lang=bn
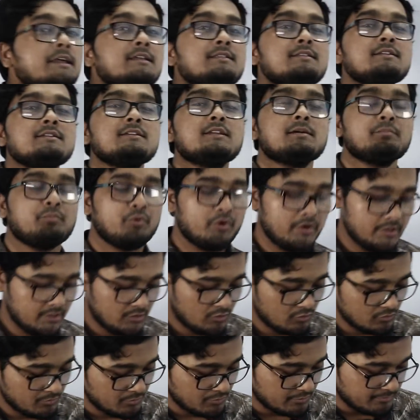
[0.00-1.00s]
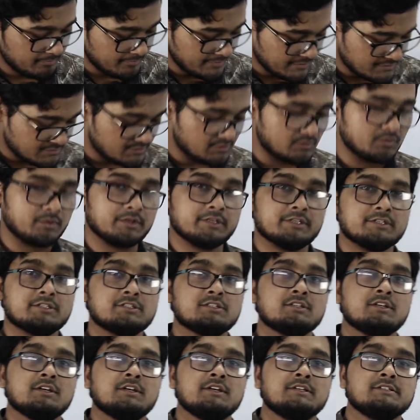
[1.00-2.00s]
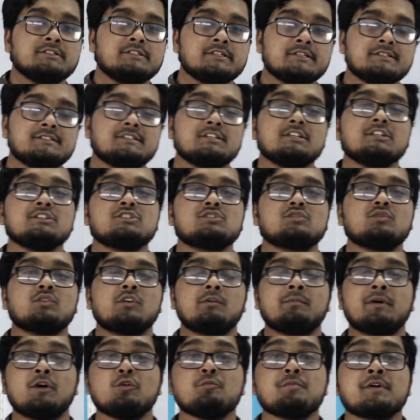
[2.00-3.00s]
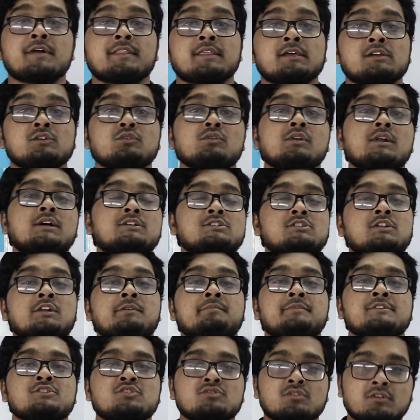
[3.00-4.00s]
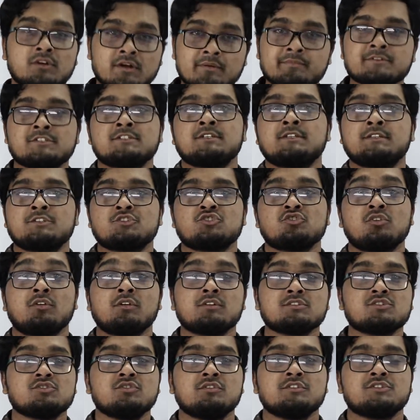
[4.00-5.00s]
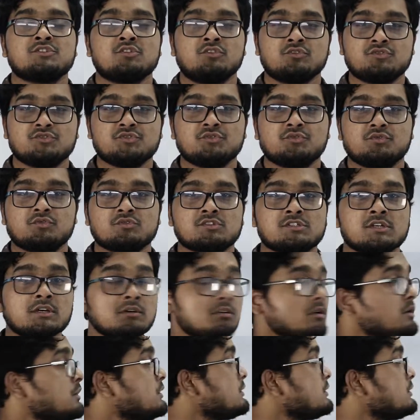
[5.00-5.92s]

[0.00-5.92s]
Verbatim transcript: এই তিনটা পয়েন্টের উপর বেস করে যে জিনিসগুলো বা উপাদানগুলো আসলে বিশ্বগ্রামের সাথে সরাসরি সংযুক্ত সেগুলো